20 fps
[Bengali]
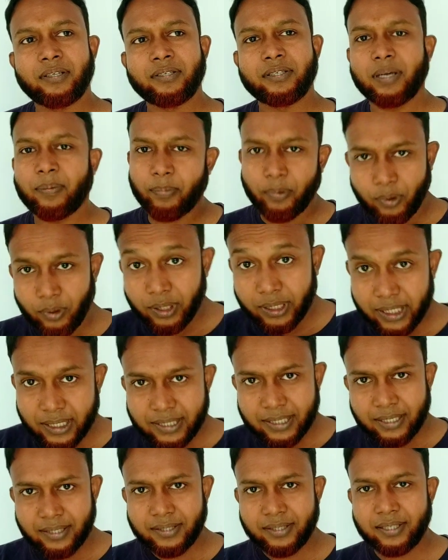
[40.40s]
যা বলতে
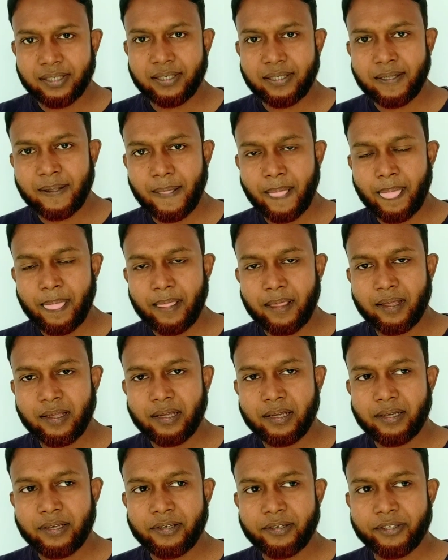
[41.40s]
চাচ্ছি
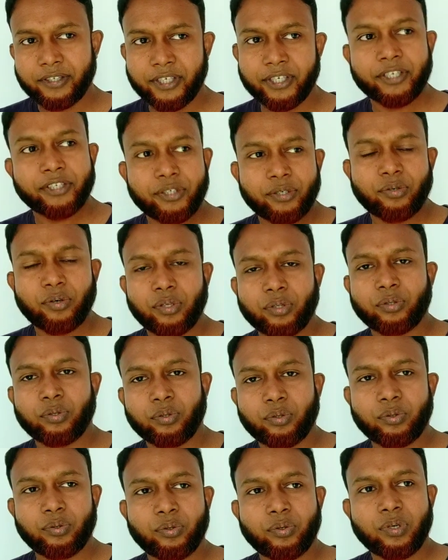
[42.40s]
সেটা যেন
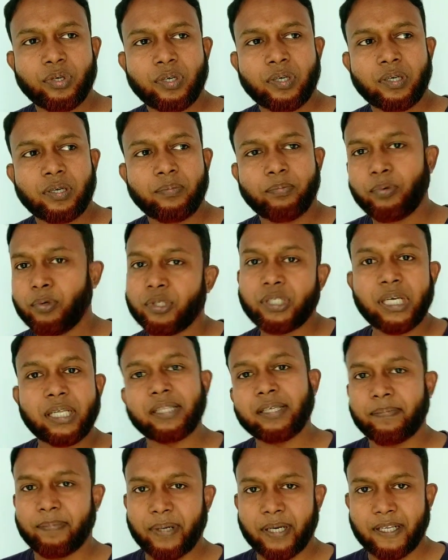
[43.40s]
অন্তত
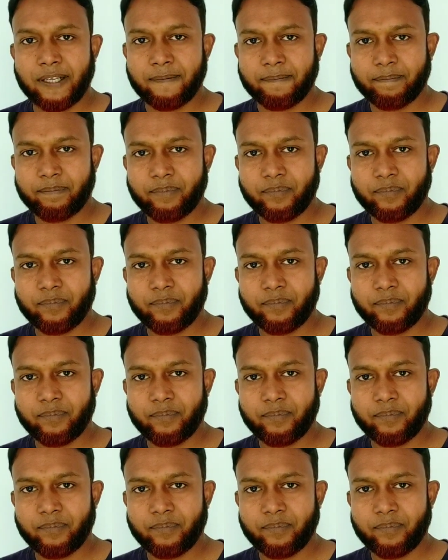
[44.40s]
বোঝাতে পারি